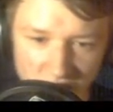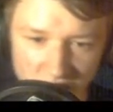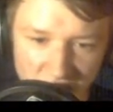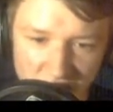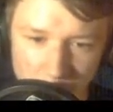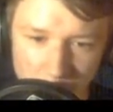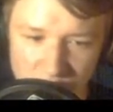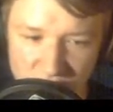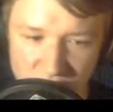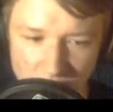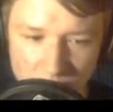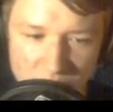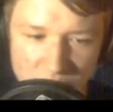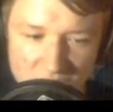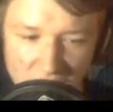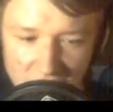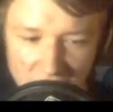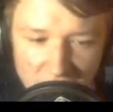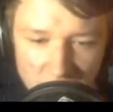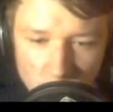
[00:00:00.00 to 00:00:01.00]
Gebt
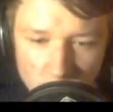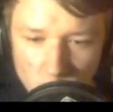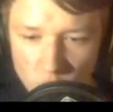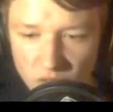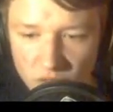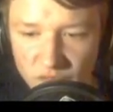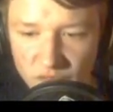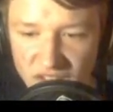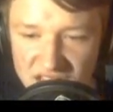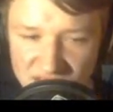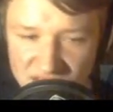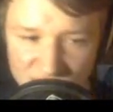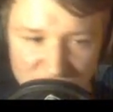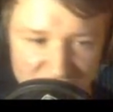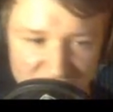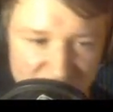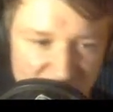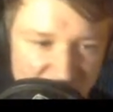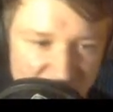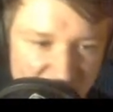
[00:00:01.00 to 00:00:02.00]
mir irgendwas
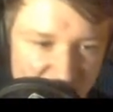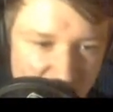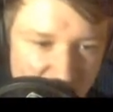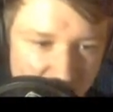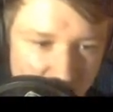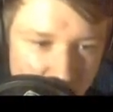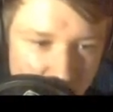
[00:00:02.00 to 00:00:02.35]
Fettes.